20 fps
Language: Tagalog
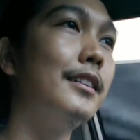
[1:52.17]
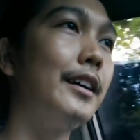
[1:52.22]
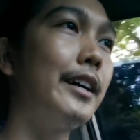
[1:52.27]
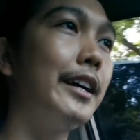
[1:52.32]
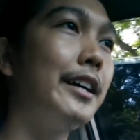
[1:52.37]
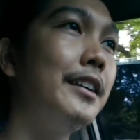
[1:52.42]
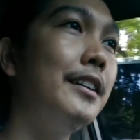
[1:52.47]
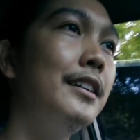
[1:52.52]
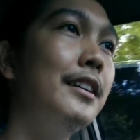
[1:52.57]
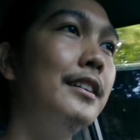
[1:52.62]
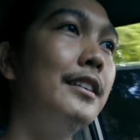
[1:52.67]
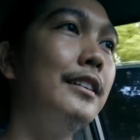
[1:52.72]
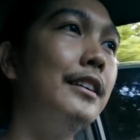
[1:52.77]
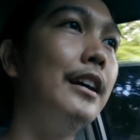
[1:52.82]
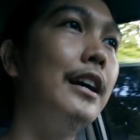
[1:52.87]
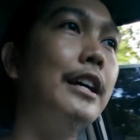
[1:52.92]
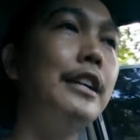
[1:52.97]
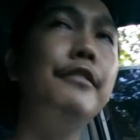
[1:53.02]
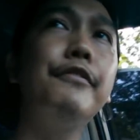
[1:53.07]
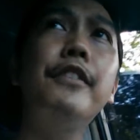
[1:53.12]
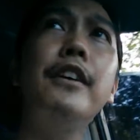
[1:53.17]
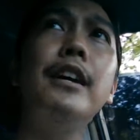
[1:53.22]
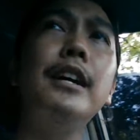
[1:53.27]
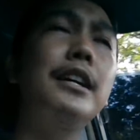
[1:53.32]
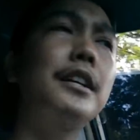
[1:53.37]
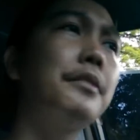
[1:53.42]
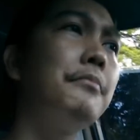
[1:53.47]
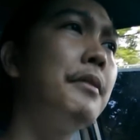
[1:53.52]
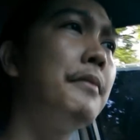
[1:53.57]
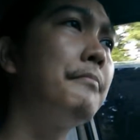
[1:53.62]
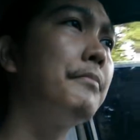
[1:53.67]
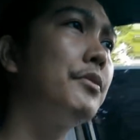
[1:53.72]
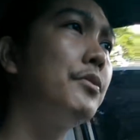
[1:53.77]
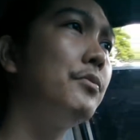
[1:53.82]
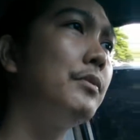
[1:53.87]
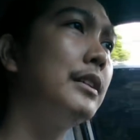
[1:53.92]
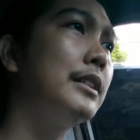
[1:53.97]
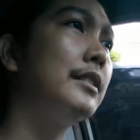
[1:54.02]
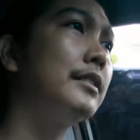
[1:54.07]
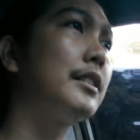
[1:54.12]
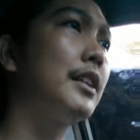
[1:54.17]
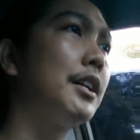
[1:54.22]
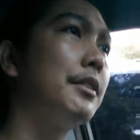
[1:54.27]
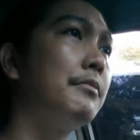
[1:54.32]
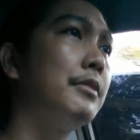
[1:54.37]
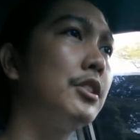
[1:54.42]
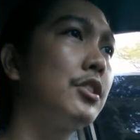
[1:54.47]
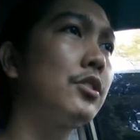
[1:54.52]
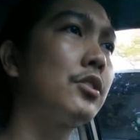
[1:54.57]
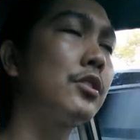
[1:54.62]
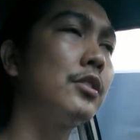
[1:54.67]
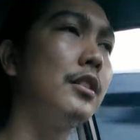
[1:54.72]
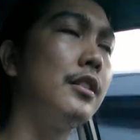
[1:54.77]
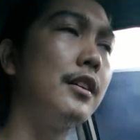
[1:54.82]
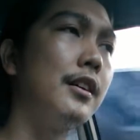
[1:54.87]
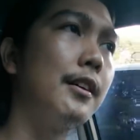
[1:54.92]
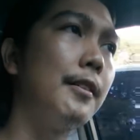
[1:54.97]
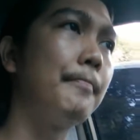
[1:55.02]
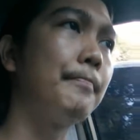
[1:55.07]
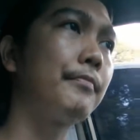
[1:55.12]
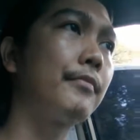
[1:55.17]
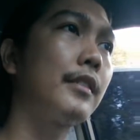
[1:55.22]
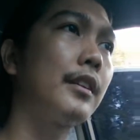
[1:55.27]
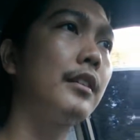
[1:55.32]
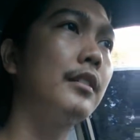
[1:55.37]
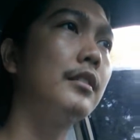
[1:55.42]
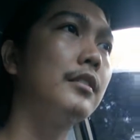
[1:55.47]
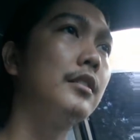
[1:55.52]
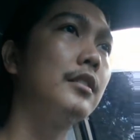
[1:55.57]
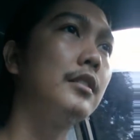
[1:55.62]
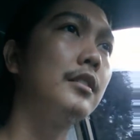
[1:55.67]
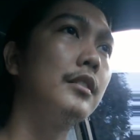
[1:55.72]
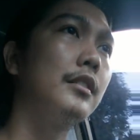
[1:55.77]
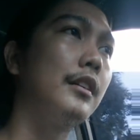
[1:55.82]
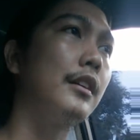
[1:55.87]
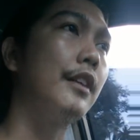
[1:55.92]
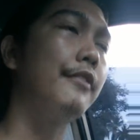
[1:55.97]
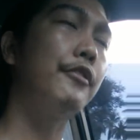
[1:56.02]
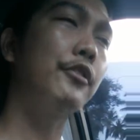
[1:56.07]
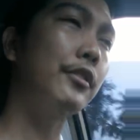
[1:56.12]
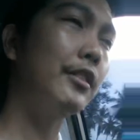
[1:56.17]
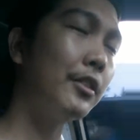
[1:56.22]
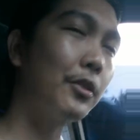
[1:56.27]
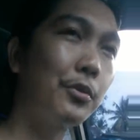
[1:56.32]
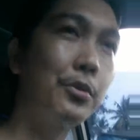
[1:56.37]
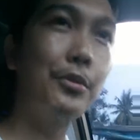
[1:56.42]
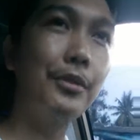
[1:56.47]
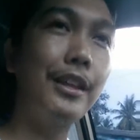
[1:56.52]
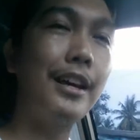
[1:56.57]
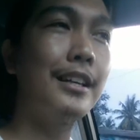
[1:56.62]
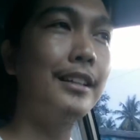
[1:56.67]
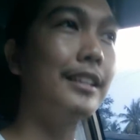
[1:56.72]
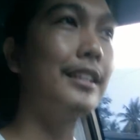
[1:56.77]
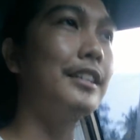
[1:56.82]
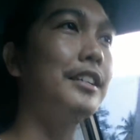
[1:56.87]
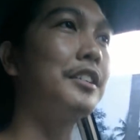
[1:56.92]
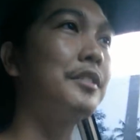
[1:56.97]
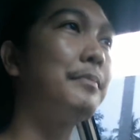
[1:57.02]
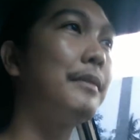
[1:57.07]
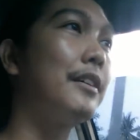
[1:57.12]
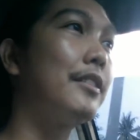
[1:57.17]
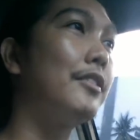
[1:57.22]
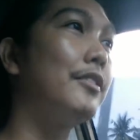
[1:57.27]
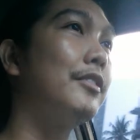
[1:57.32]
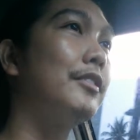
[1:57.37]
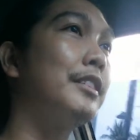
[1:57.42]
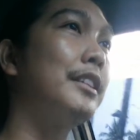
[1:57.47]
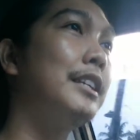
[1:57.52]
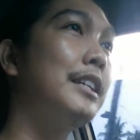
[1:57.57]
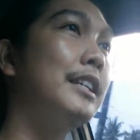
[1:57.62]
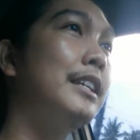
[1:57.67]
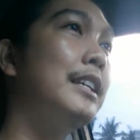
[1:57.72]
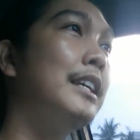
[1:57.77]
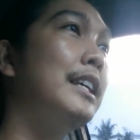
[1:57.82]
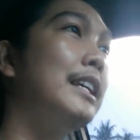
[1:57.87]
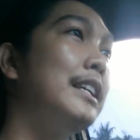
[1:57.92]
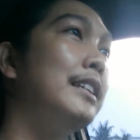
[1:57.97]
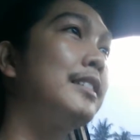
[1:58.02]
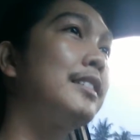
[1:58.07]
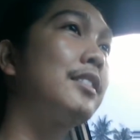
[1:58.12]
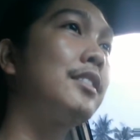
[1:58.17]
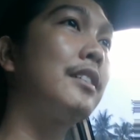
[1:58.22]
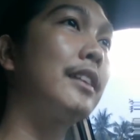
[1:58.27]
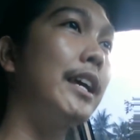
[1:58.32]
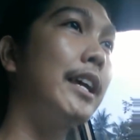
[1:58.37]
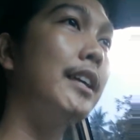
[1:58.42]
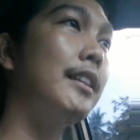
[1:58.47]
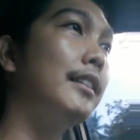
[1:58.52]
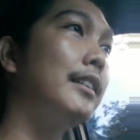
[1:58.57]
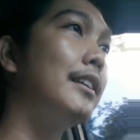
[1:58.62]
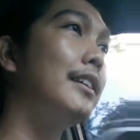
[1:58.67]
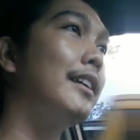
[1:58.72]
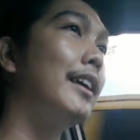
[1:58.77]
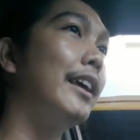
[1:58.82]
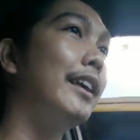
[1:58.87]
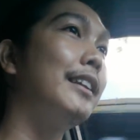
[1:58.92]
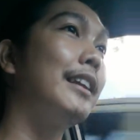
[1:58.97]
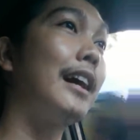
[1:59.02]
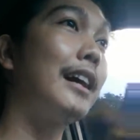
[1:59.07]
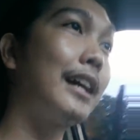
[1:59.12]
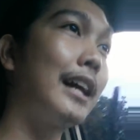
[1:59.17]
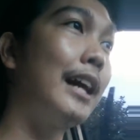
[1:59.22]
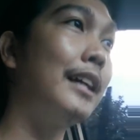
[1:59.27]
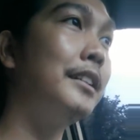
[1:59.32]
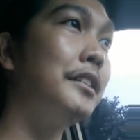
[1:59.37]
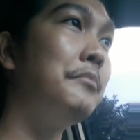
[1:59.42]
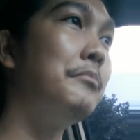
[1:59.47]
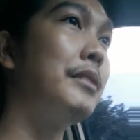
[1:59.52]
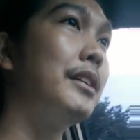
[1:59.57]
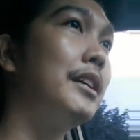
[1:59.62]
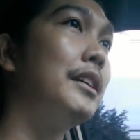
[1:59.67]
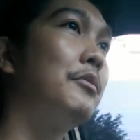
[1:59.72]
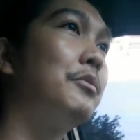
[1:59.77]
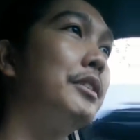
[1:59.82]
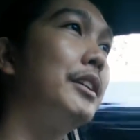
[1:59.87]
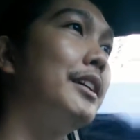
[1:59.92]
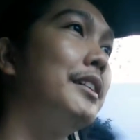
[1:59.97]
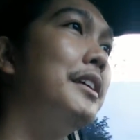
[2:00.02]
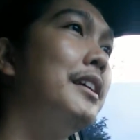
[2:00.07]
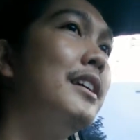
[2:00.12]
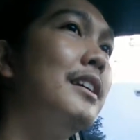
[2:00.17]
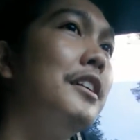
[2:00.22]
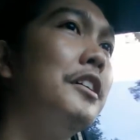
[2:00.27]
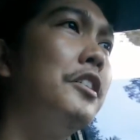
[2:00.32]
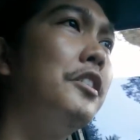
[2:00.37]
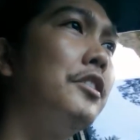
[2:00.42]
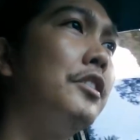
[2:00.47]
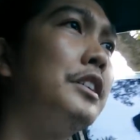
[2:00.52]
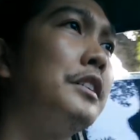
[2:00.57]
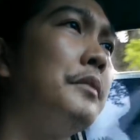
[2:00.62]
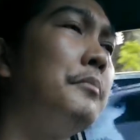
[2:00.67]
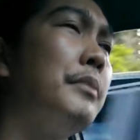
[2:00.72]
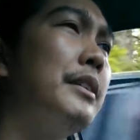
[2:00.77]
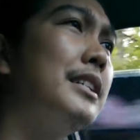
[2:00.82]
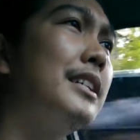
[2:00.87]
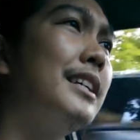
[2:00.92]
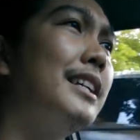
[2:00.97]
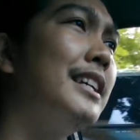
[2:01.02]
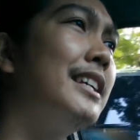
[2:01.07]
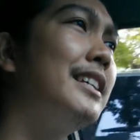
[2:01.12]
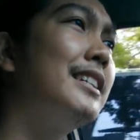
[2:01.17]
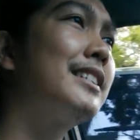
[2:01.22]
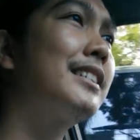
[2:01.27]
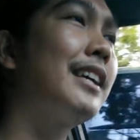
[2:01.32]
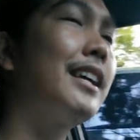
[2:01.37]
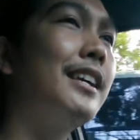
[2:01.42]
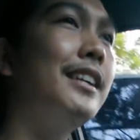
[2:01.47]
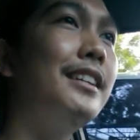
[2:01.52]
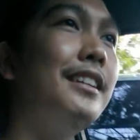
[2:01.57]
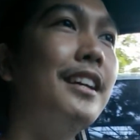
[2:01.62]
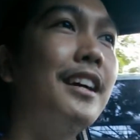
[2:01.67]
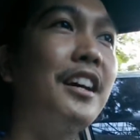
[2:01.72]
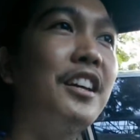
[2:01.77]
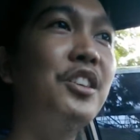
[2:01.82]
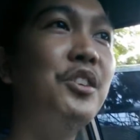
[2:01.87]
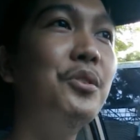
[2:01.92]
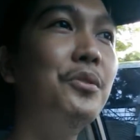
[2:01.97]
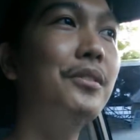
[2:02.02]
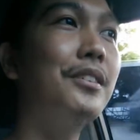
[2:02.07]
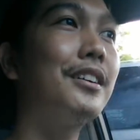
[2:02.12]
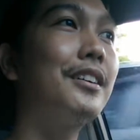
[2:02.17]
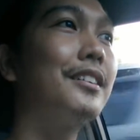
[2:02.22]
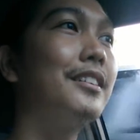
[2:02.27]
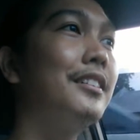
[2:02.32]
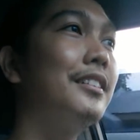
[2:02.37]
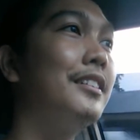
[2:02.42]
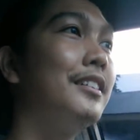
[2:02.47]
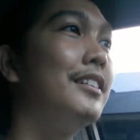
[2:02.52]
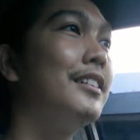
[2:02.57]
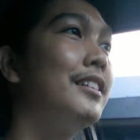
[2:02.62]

Okay? Na in fact, I remember one time it's um I forgot who that is, pero he, he is creating an academy where basically he's saying na you are,